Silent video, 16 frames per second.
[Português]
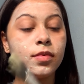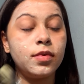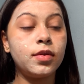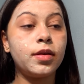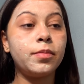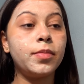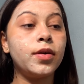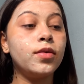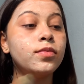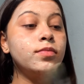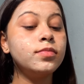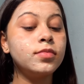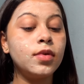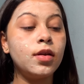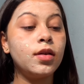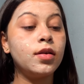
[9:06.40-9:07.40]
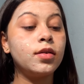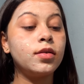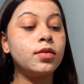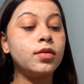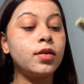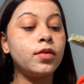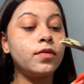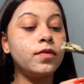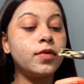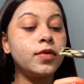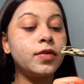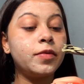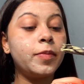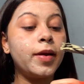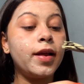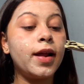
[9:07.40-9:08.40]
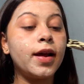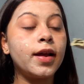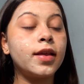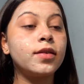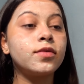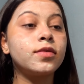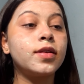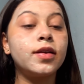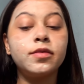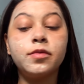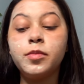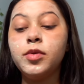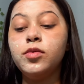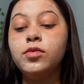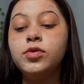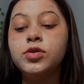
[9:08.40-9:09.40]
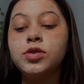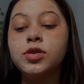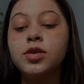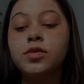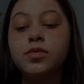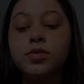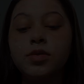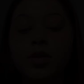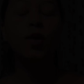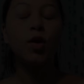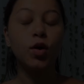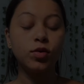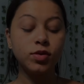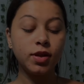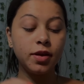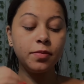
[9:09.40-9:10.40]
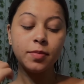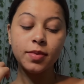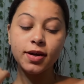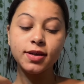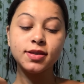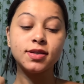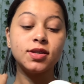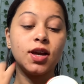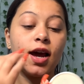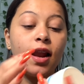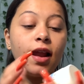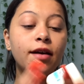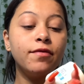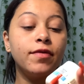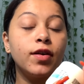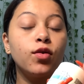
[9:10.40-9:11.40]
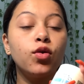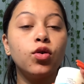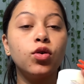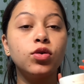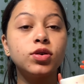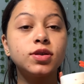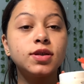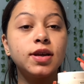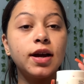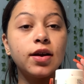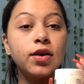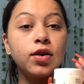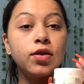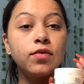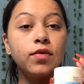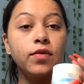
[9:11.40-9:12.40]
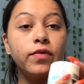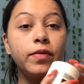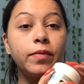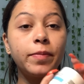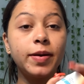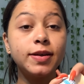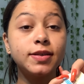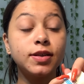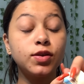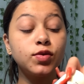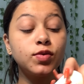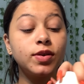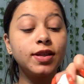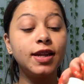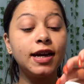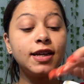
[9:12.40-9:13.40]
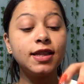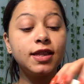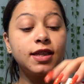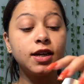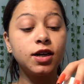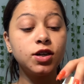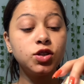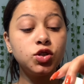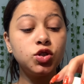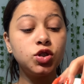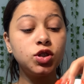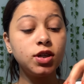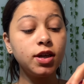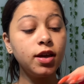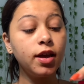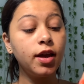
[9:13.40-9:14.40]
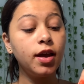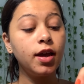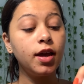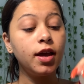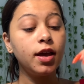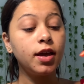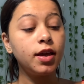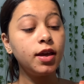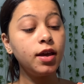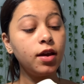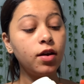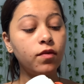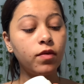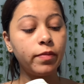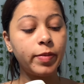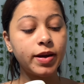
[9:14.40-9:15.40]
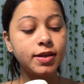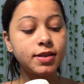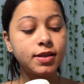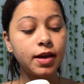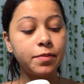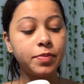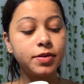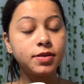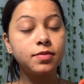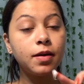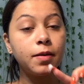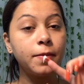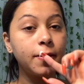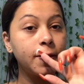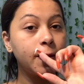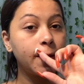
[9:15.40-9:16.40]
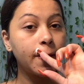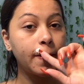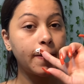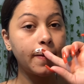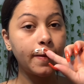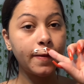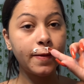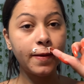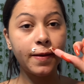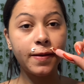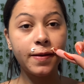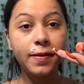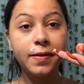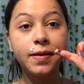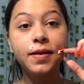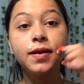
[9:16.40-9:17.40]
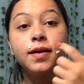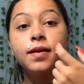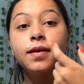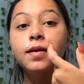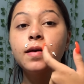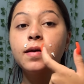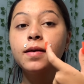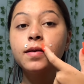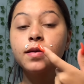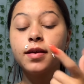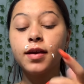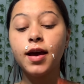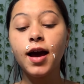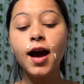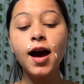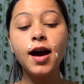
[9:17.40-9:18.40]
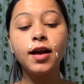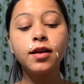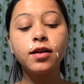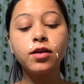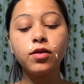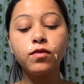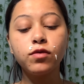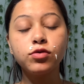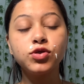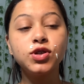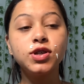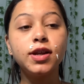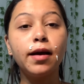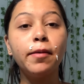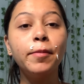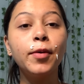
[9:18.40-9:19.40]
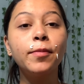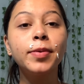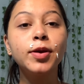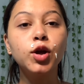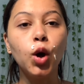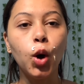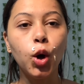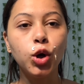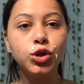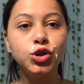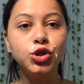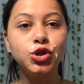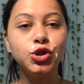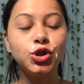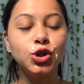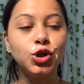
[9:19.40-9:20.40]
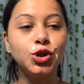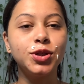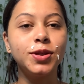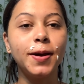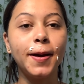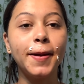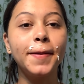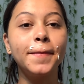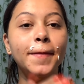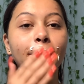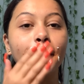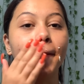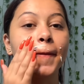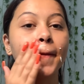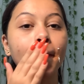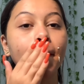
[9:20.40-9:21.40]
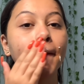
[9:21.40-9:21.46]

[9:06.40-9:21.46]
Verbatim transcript: tá bom? Então, vou esperar aqui os 10 minutinhos. Pronto, irmãs, já lavei o rosto e agora eu vou vir passando o hidratante. E eu vou passar principalmente aqui nessa área aqui, que é a área que eu vou tirar meu bigode, tá, irmãs?